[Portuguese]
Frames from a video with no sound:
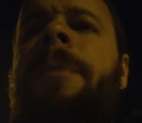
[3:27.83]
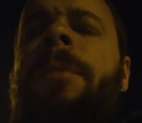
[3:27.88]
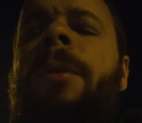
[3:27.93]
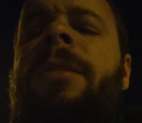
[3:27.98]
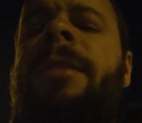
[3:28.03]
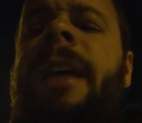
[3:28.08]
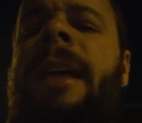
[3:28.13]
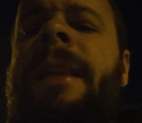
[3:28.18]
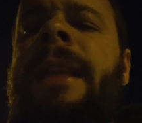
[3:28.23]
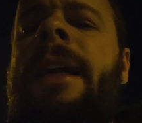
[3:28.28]

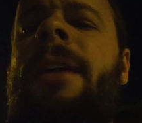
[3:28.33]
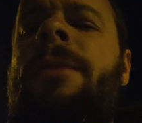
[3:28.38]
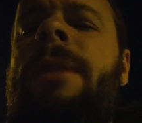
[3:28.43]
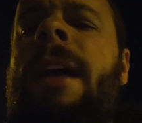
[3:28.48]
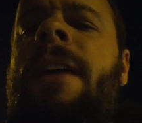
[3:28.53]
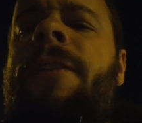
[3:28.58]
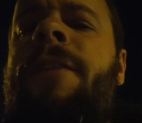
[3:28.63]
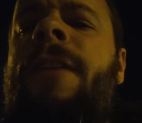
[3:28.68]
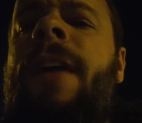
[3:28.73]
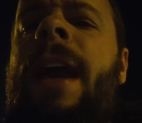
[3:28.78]
apostatarão
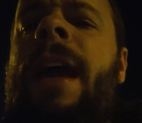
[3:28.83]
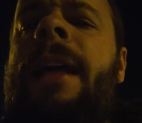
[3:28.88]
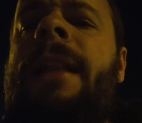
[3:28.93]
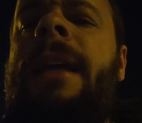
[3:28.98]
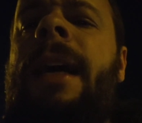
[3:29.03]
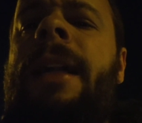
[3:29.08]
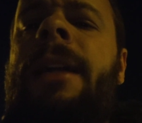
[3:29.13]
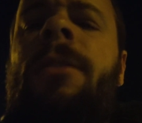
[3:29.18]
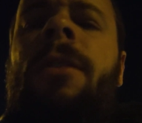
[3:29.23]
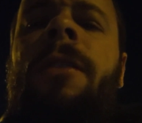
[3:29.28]
da fé e
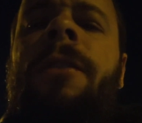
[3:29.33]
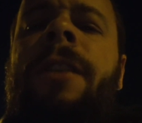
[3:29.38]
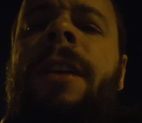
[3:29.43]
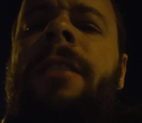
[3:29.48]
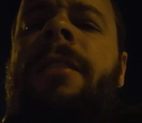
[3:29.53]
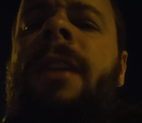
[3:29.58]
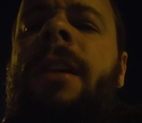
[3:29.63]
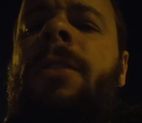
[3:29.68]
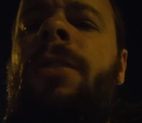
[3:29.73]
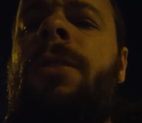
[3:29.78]
darão
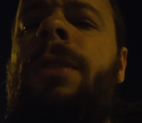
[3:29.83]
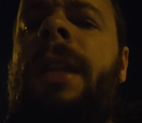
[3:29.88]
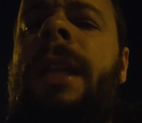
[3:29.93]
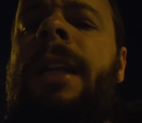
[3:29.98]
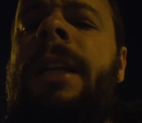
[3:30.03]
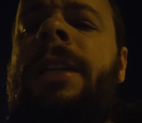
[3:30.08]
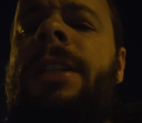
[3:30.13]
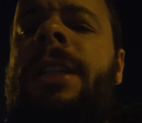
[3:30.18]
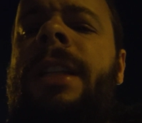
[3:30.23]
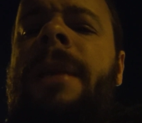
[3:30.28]
ouvidos à
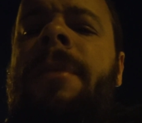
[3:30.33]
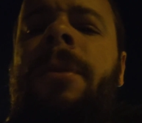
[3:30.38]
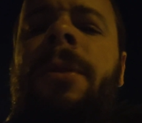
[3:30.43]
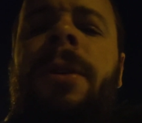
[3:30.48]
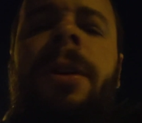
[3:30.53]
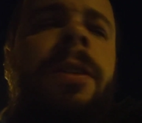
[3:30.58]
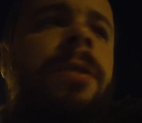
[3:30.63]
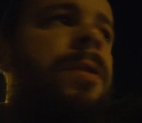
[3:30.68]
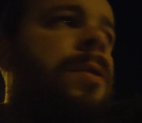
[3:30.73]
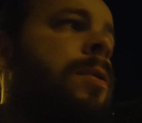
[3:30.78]
doutrina de
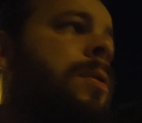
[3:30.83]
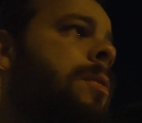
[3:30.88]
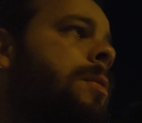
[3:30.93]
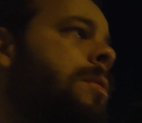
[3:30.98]
demônios.